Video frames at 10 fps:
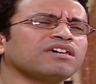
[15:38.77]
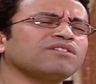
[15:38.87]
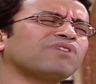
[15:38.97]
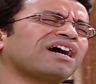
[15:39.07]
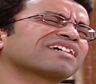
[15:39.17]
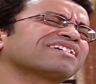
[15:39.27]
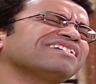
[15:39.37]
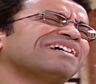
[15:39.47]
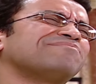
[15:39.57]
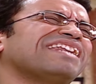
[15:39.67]
اوعى
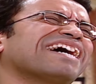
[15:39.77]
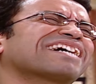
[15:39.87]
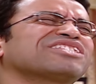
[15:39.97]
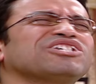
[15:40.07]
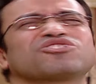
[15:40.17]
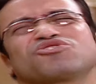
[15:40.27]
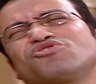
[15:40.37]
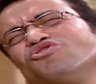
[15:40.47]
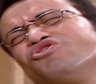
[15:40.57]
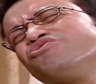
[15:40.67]
كده ملخت
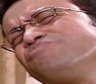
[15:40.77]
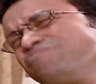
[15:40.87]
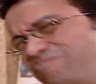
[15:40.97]
الكوم